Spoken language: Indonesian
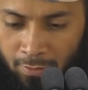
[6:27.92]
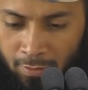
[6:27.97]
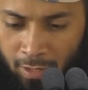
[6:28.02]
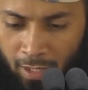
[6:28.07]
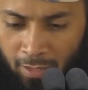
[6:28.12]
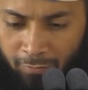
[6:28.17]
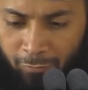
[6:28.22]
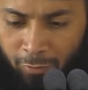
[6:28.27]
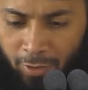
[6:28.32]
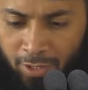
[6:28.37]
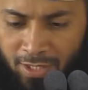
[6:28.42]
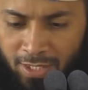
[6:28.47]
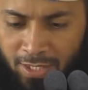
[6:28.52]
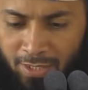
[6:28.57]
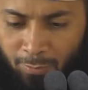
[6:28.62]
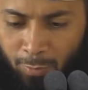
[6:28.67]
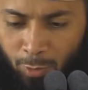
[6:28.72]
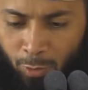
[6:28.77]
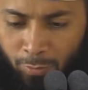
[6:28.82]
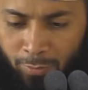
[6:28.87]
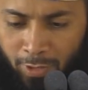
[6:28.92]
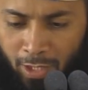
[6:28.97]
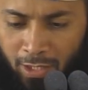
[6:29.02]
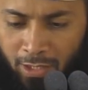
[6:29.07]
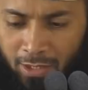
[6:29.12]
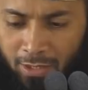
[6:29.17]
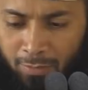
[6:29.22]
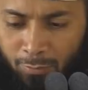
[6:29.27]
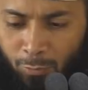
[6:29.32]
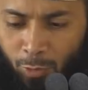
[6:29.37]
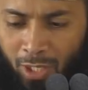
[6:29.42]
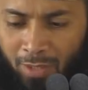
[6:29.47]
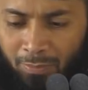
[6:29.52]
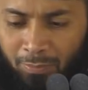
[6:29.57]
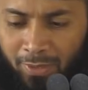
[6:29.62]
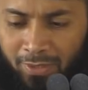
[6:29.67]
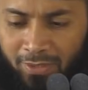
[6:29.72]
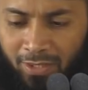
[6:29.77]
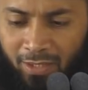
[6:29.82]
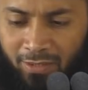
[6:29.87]
Afan sebelumnya ini bukan
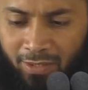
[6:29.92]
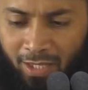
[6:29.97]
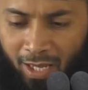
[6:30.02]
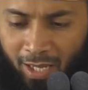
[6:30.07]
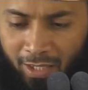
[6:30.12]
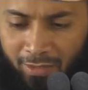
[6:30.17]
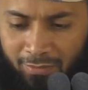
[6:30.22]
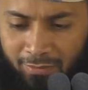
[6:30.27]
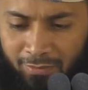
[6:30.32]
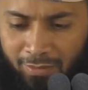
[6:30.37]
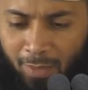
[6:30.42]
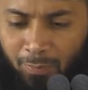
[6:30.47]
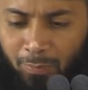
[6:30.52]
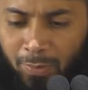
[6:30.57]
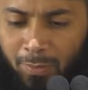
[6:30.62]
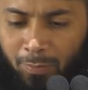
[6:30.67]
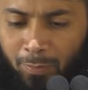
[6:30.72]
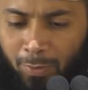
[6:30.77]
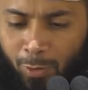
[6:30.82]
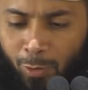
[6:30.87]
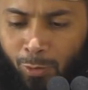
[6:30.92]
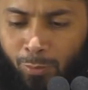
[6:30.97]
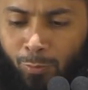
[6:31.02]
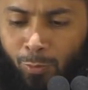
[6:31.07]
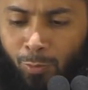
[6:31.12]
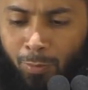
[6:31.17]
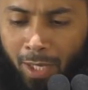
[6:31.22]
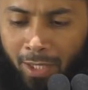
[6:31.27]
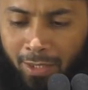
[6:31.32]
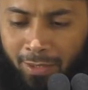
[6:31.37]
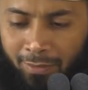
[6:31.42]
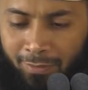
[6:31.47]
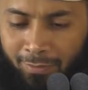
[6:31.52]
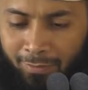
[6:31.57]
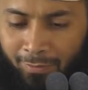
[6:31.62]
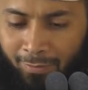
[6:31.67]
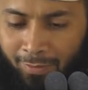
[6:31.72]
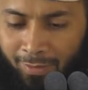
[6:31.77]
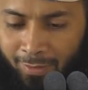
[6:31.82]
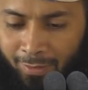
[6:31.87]
pertanyaan tapi pengumuman.
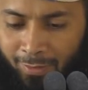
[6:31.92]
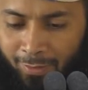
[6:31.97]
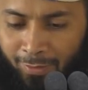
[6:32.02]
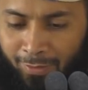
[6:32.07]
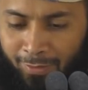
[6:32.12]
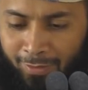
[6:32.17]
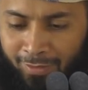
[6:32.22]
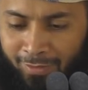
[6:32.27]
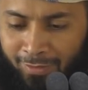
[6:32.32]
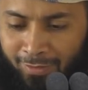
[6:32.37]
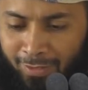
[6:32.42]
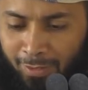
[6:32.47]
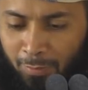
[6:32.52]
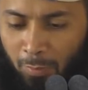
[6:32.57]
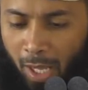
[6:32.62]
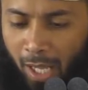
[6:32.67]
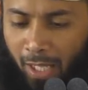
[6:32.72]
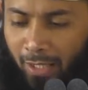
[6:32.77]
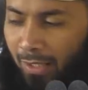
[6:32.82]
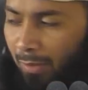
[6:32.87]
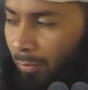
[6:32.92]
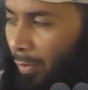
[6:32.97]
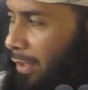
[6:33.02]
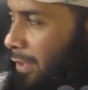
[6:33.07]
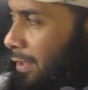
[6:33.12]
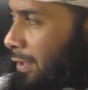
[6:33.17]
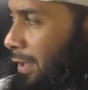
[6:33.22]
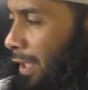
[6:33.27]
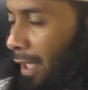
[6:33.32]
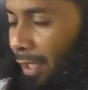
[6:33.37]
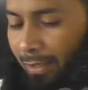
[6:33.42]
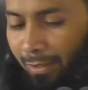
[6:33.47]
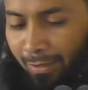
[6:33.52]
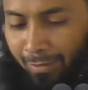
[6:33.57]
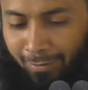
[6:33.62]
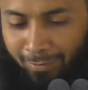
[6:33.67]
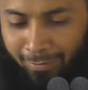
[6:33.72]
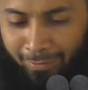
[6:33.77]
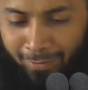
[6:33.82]
Gimana ini?